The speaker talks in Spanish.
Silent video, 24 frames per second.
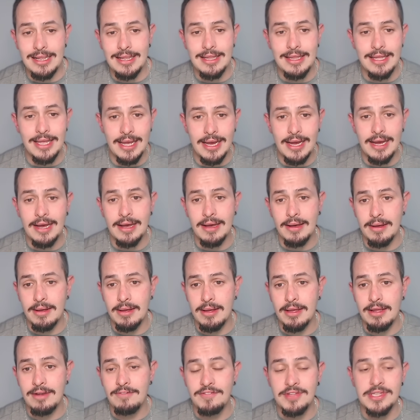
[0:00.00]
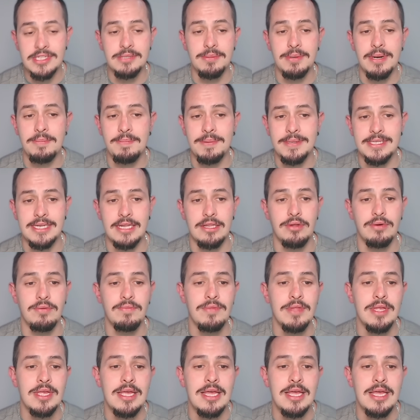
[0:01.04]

día, el fin de semana pasado,